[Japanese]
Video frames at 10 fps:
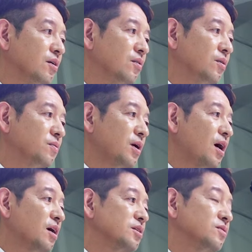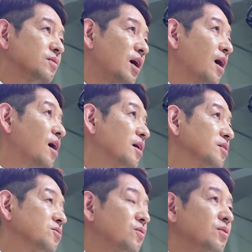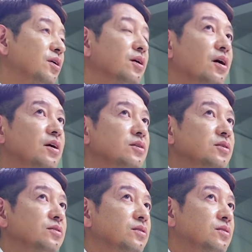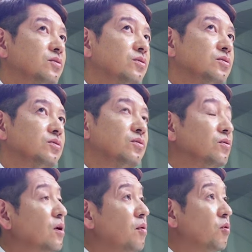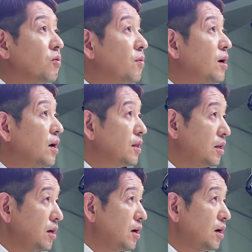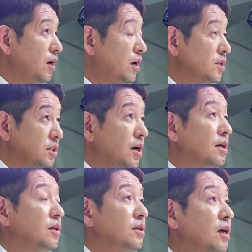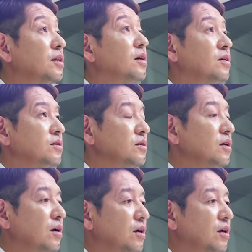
うん、より付加価値の高い商品開発をすることが求められてた時代でだったんですね。